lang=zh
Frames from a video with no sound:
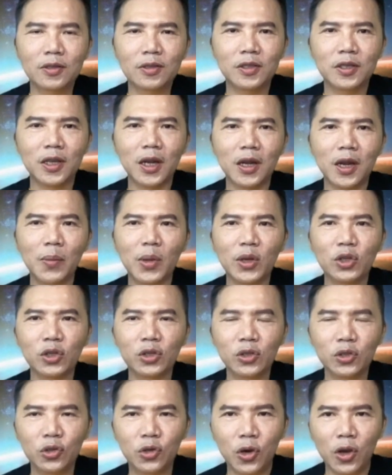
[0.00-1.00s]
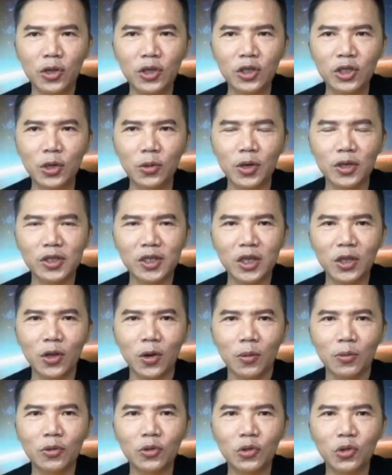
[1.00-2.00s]
使到他们全球的系
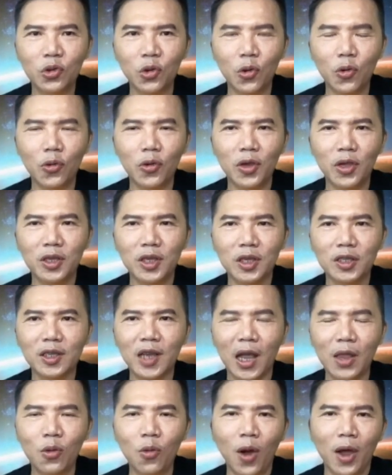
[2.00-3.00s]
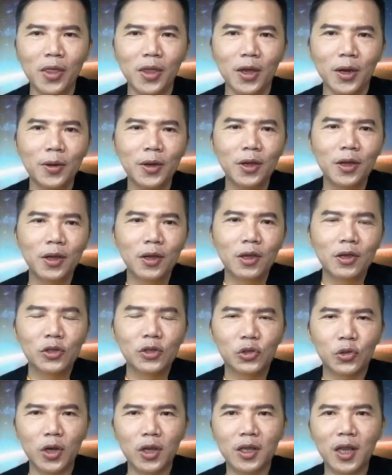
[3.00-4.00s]
统都已经是瘫痪了，
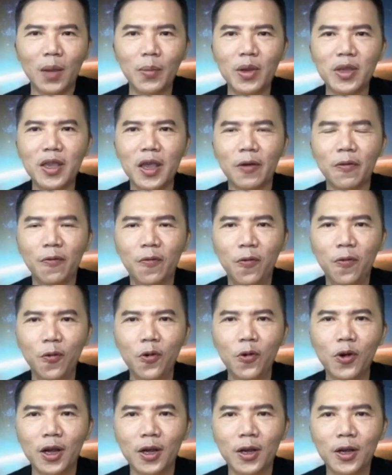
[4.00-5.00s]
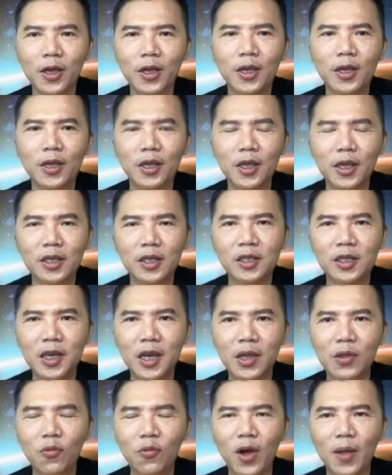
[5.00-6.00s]
所以他们也付了。一
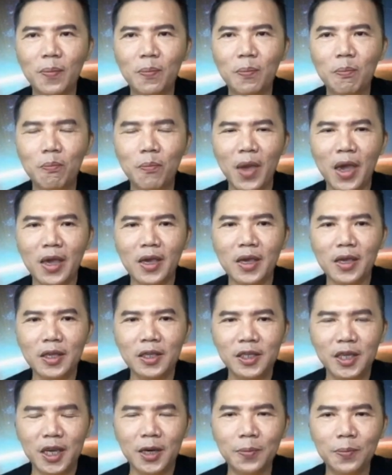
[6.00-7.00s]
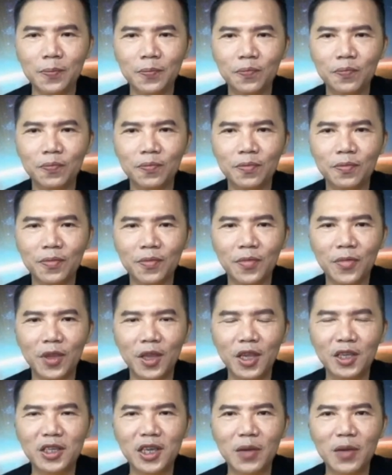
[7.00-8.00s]
千万美金，
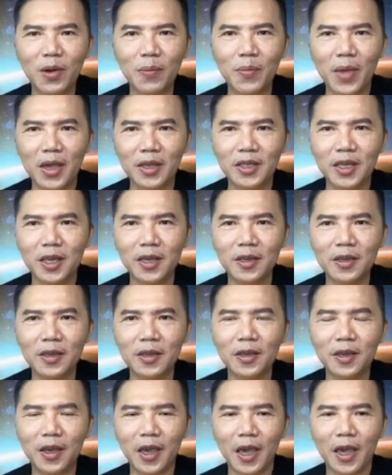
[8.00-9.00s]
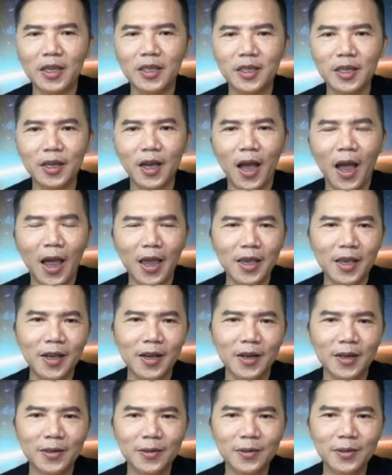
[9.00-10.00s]
一千万美金给这个骇
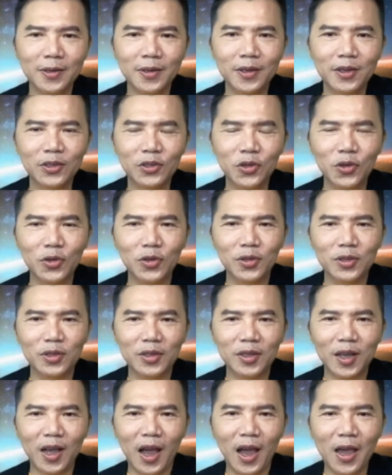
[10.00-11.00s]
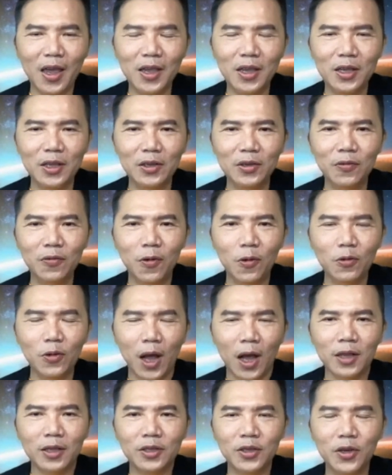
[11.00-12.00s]
客去开封
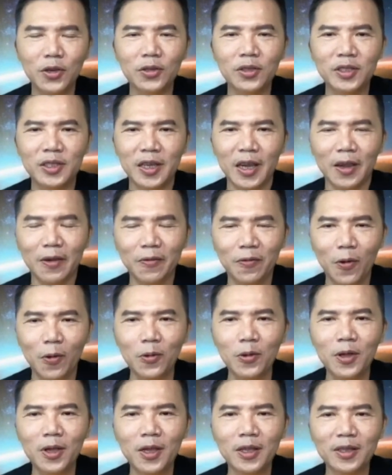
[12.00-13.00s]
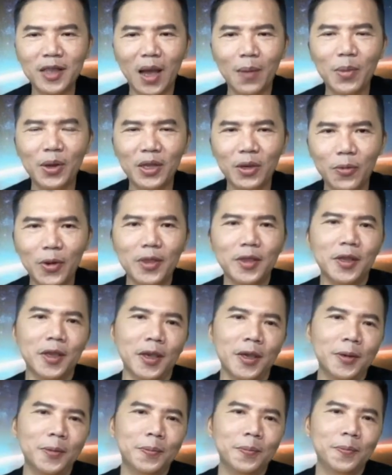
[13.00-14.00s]
啊，去解封他们的问
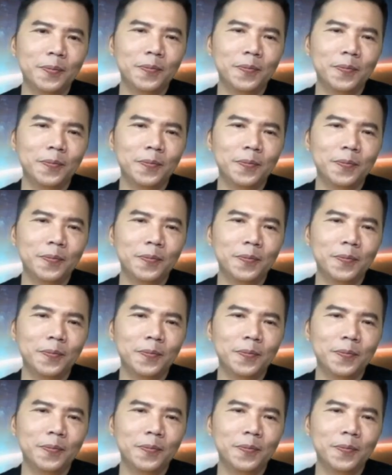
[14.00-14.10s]
题。